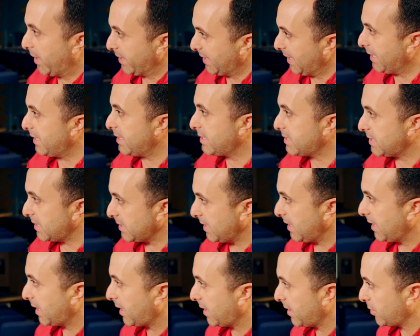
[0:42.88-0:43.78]
وهذه الحالة
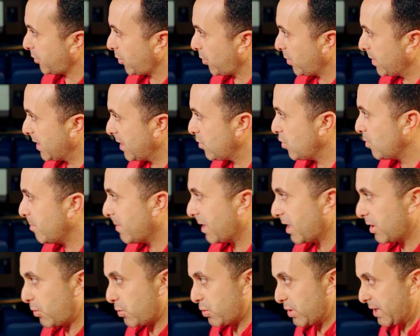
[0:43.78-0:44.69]
الثانية اللي غنهضروا عليها اليوم
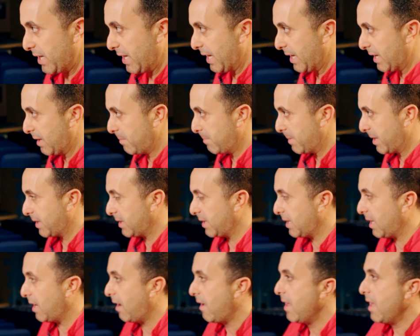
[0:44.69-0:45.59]
ما غنهضروش على الحالة
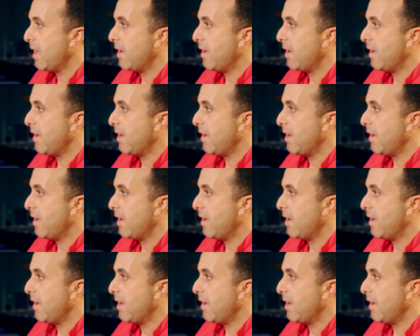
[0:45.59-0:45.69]
المرضية